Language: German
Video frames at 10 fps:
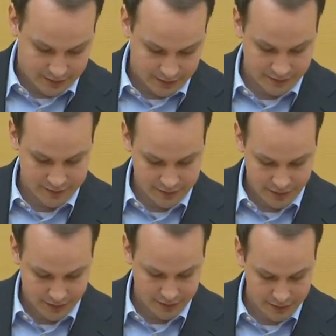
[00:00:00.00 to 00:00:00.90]
den
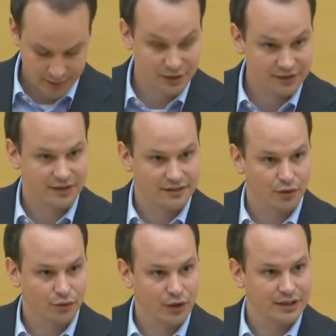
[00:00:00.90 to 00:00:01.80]
Ihr Minister jetzt
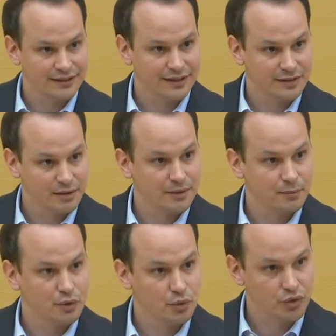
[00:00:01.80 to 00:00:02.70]
auch vorgelegt hat, die
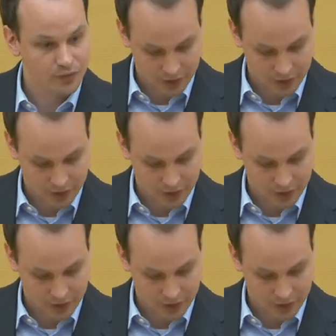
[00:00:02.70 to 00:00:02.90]
begrüßen wir